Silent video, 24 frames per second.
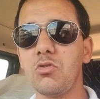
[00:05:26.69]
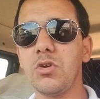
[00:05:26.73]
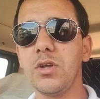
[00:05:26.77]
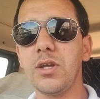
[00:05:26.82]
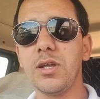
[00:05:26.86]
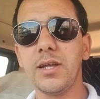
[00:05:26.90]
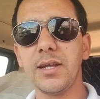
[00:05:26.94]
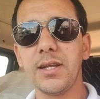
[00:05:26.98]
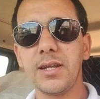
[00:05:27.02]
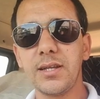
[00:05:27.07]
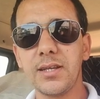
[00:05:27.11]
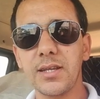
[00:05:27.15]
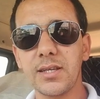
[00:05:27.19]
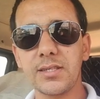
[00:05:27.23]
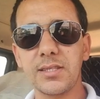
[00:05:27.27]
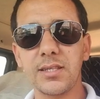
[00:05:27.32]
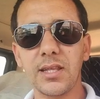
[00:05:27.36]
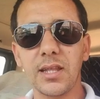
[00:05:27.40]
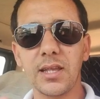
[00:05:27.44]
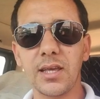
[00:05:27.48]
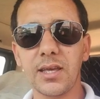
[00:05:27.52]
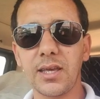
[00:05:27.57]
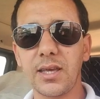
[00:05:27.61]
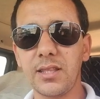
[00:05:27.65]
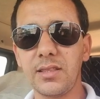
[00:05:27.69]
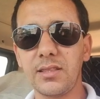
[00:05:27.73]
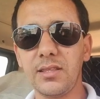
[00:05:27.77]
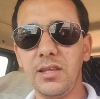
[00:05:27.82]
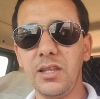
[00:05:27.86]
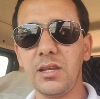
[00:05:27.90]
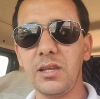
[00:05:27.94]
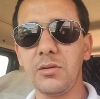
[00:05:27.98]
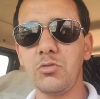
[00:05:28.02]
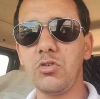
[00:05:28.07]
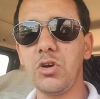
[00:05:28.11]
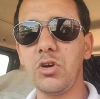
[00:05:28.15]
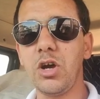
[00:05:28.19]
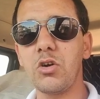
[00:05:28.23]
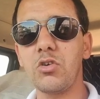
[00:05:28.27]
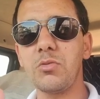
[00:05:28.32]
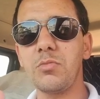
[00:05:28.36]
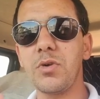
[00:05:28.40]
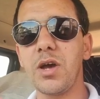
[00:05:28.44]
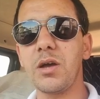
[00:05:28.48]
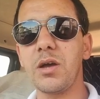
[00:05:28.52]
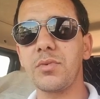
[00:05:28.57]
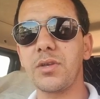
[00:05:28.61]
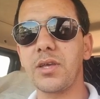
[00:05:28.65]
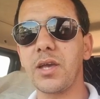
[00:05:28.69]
الناس اللي يلا كيتعلموا حاول ما امكن